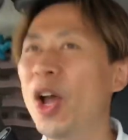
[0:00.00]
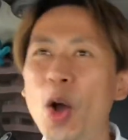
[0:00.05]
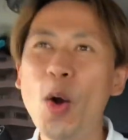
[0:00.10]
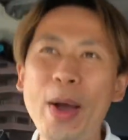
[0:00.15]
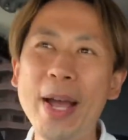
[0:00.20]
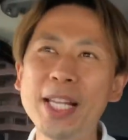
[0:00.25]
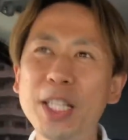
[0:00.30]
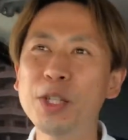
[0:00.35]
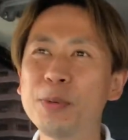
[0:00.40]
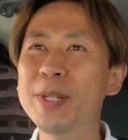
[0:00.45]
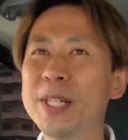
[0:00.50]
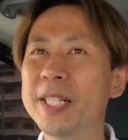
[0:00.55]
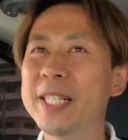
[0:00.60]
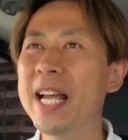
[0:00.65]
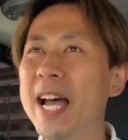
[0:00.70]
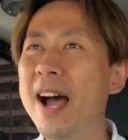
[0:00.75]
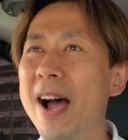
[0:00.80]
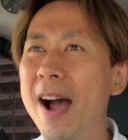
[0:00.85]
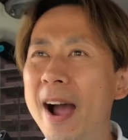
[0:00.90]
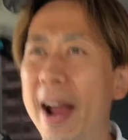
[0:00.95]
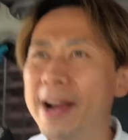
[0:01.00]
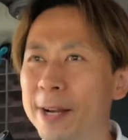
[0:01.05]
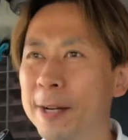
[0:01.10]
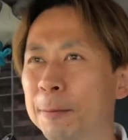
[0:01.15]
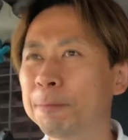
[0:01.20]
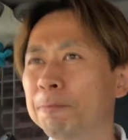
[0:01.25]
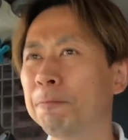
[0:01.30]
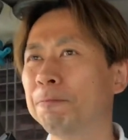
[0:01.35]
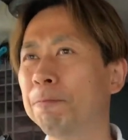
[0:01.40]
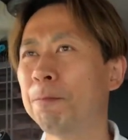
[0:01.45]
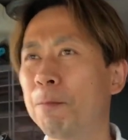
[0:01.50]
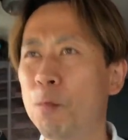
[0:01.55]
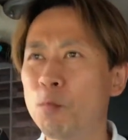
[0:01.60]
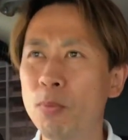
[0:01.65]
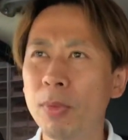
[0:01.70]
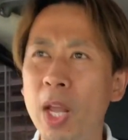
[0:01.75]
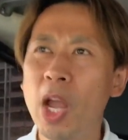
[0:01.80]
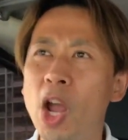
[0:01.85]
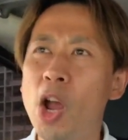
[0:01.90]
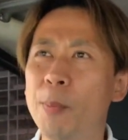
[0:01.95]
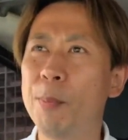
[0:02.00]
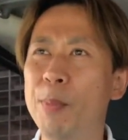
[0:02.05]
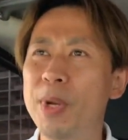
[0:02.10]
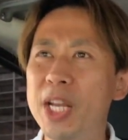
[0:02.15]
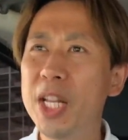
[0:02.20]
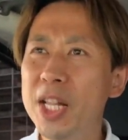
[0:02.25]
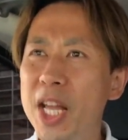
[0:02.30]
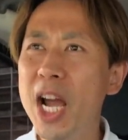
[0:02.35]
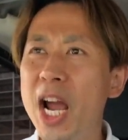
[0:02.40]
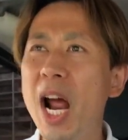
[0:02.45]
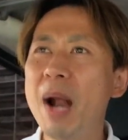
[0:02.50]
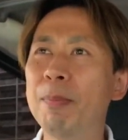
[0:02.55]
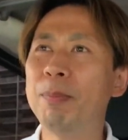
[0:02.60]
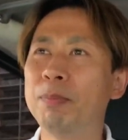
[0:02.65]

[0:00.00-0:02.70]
おやすみなさい。みんな